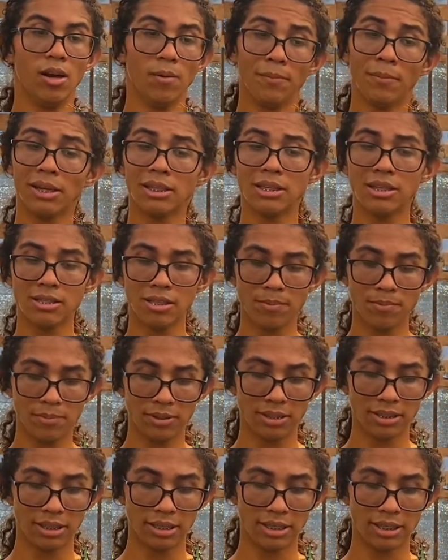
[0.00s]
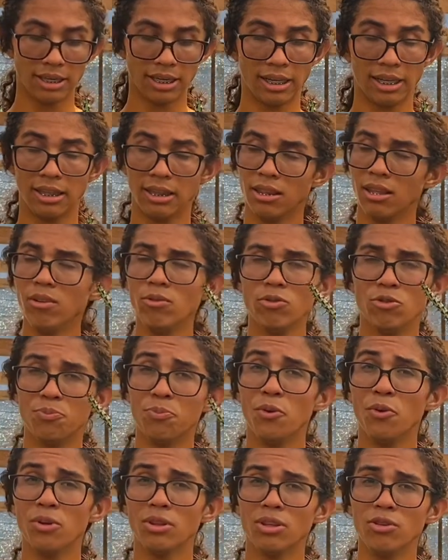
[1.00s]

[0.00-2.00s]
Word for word: Mas essa planta aqui, ela é tão de boa,